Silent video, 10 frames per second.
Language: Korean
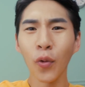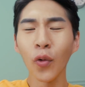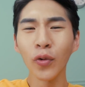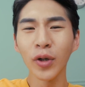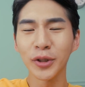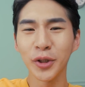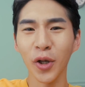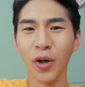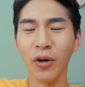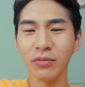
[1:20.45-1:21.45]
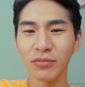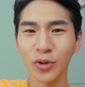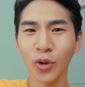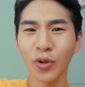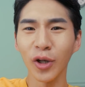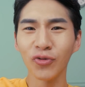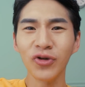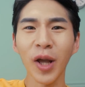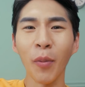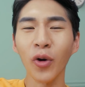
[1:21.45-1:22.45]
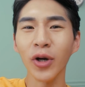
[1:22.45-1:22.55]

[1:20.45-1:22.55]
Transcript: 못 고르겠어요. 전 그냥 둘 다